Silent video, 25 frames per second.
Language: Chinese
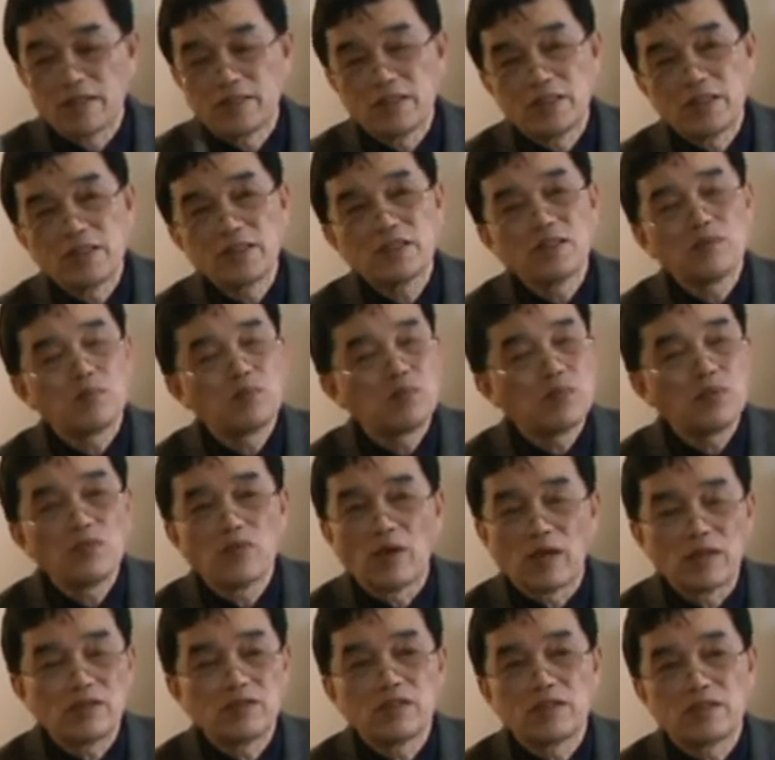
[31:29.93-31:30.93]
其实不
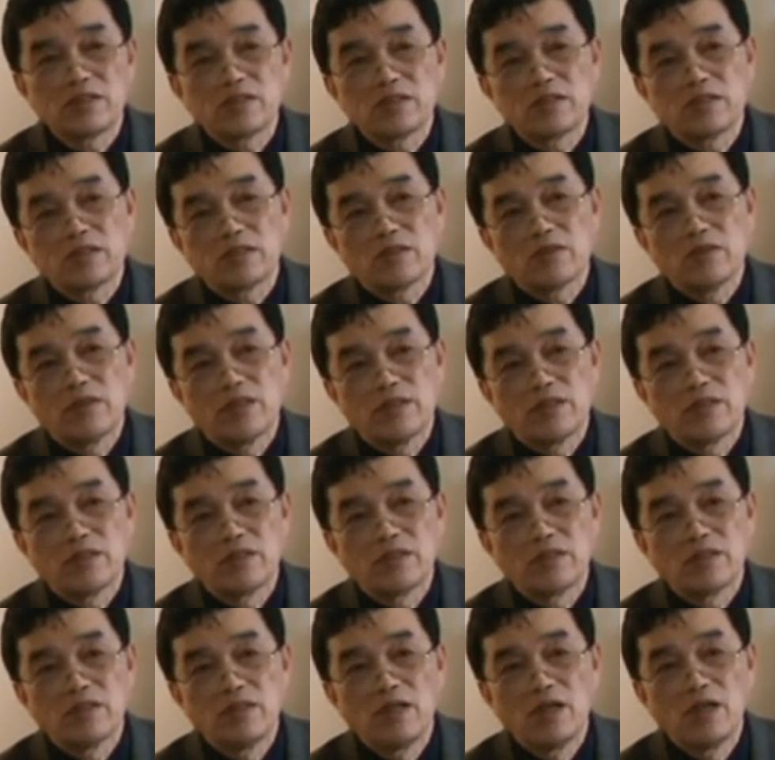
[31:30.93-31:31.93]
完全是这个原因，
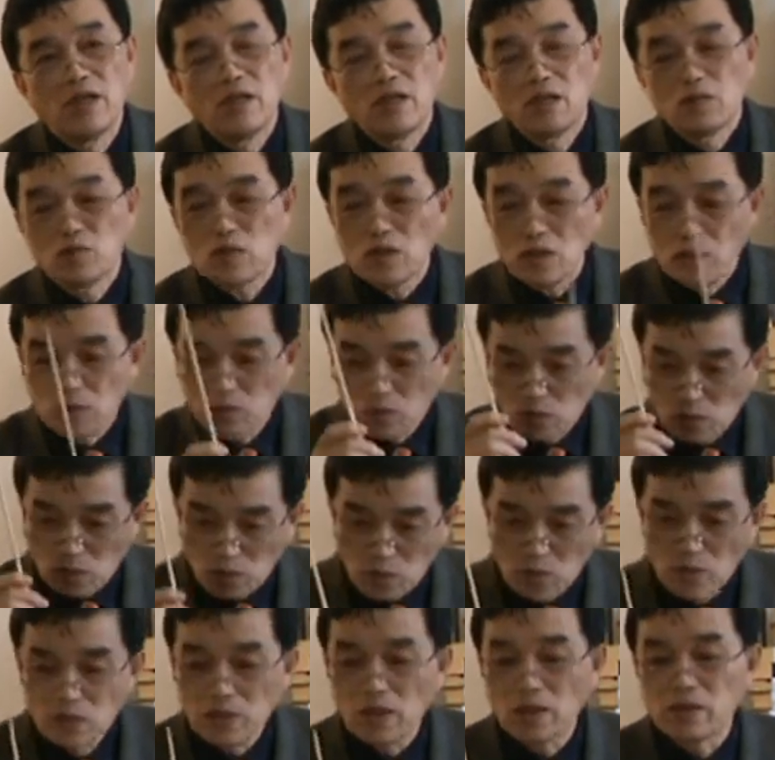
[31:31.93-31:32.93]
最
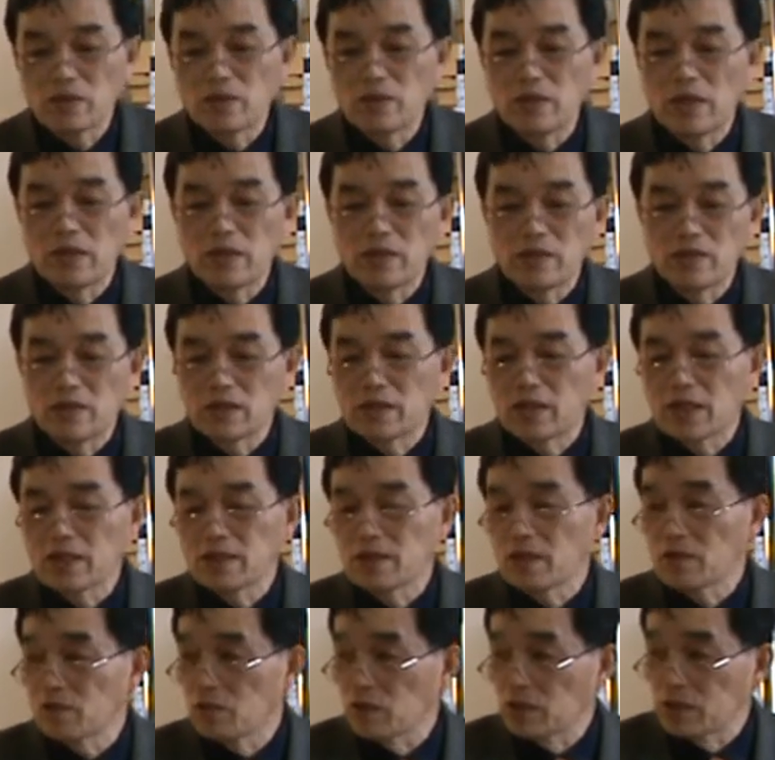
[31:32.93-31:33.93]
重要的原因就是刚
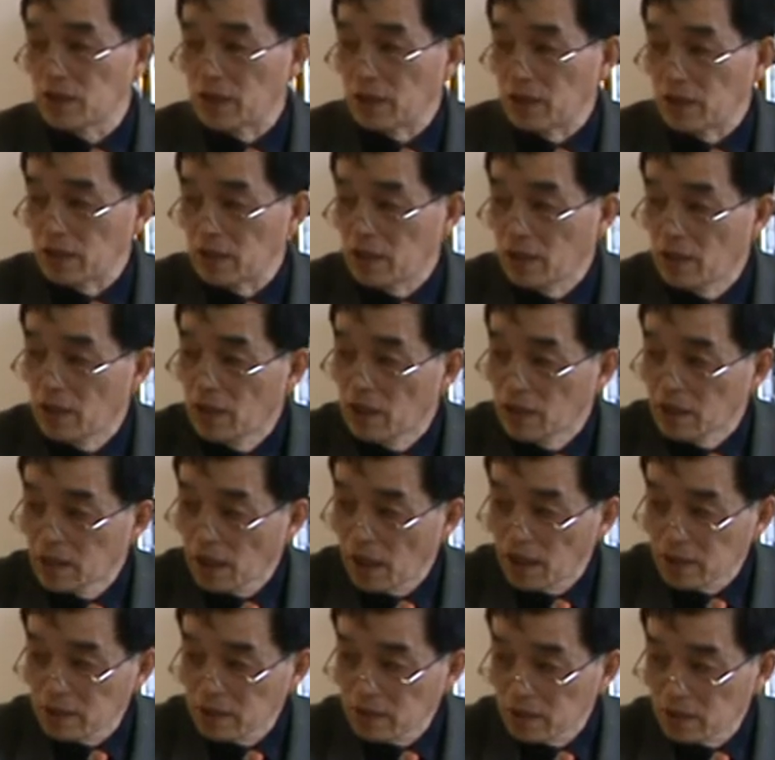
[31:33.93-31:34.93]
才所讲的，
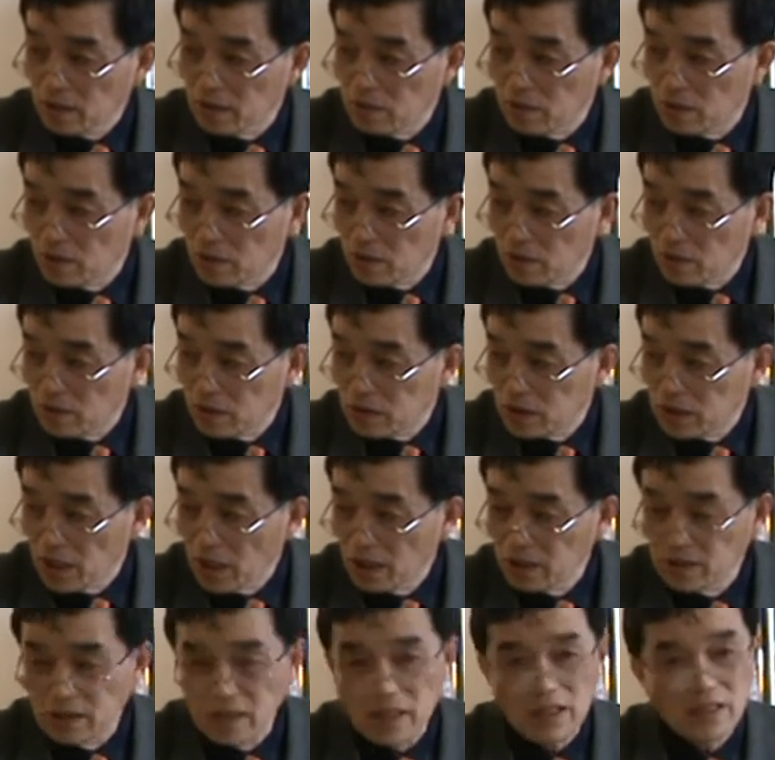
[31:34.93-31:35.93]
它这个
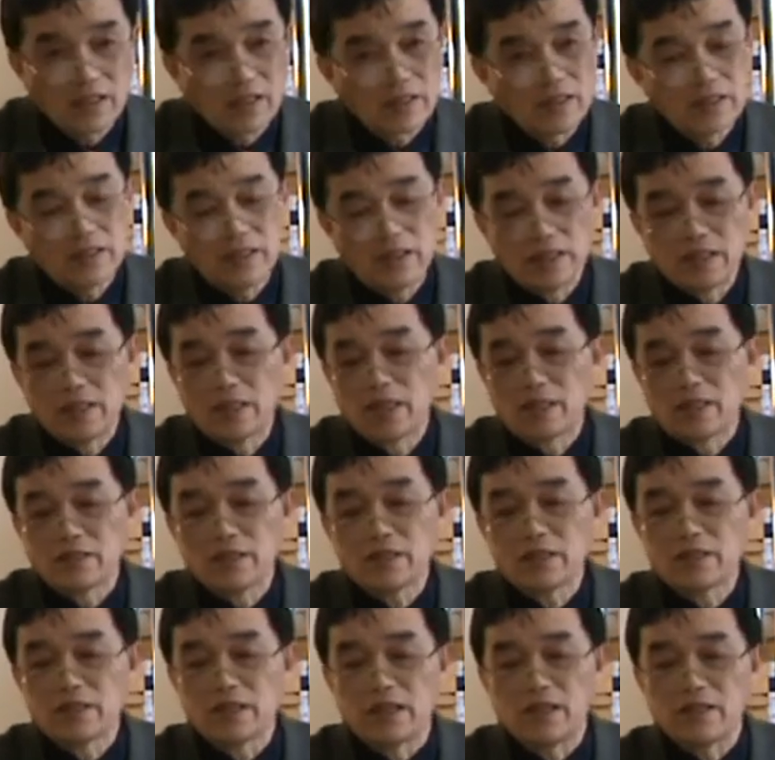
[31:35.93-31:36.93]
上帝这个形象，
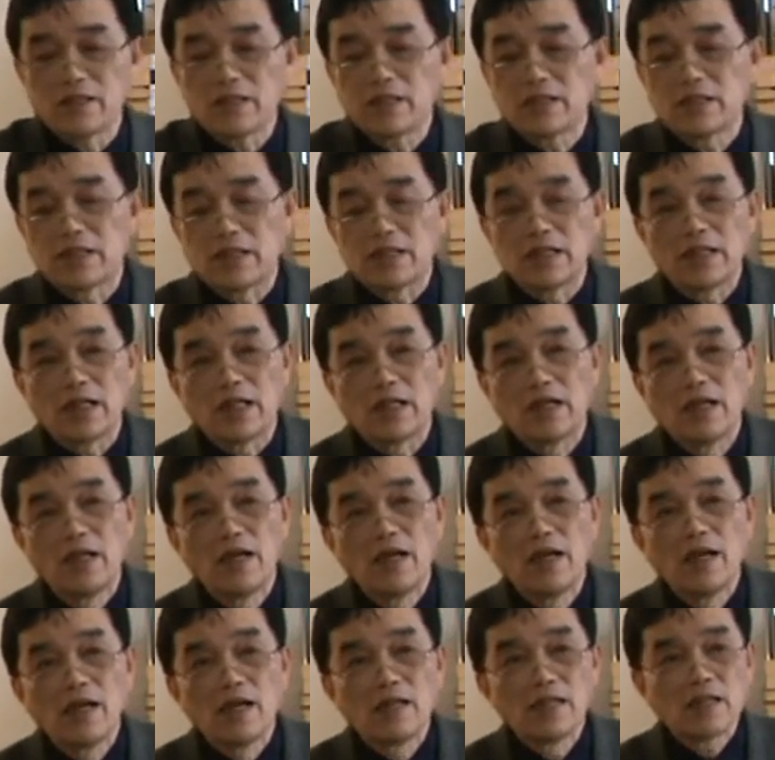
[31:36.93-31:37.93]
这个神这个形象。
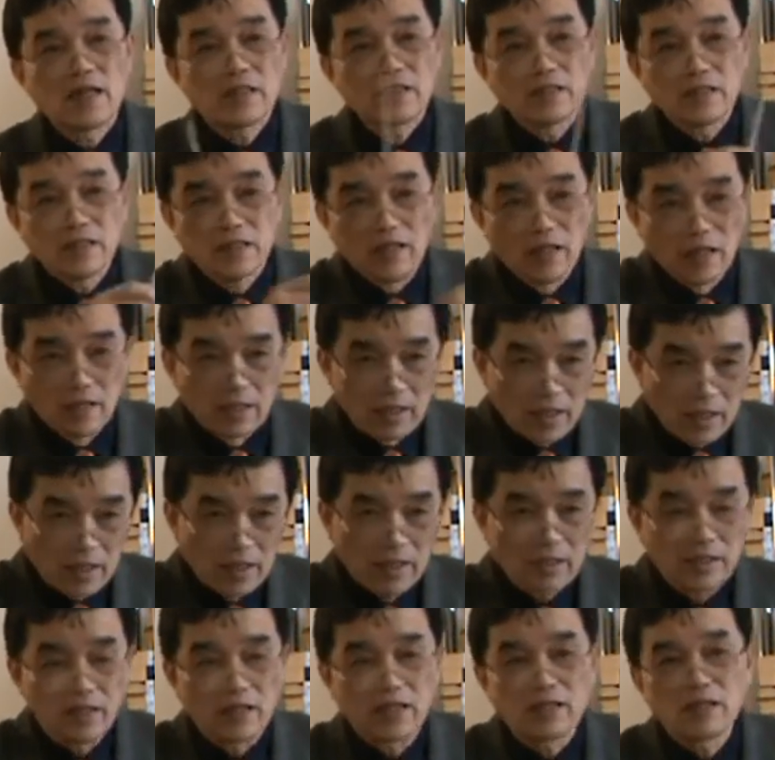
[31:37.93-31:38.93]
它是能量
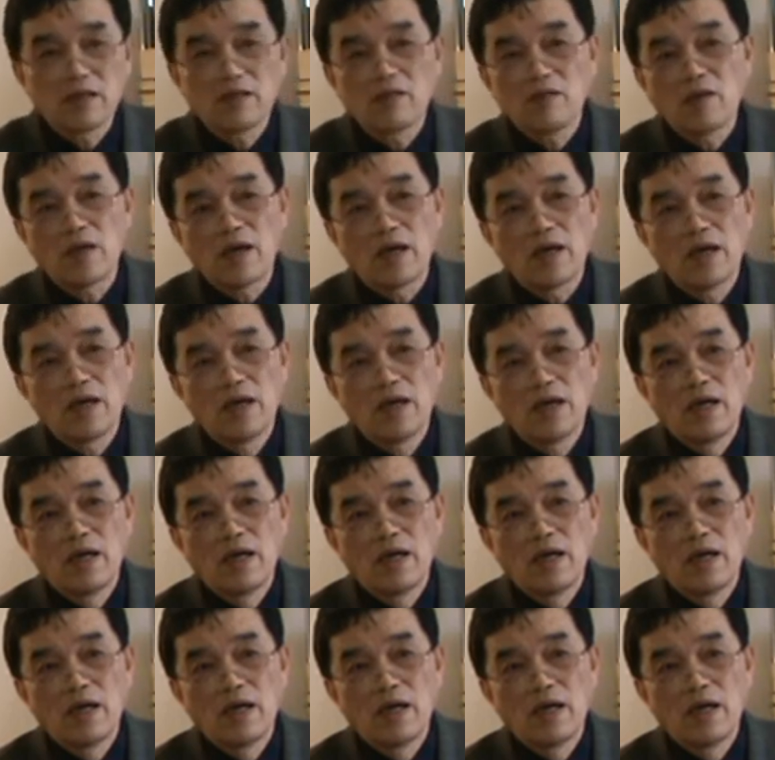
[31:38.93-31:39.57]
的人格化，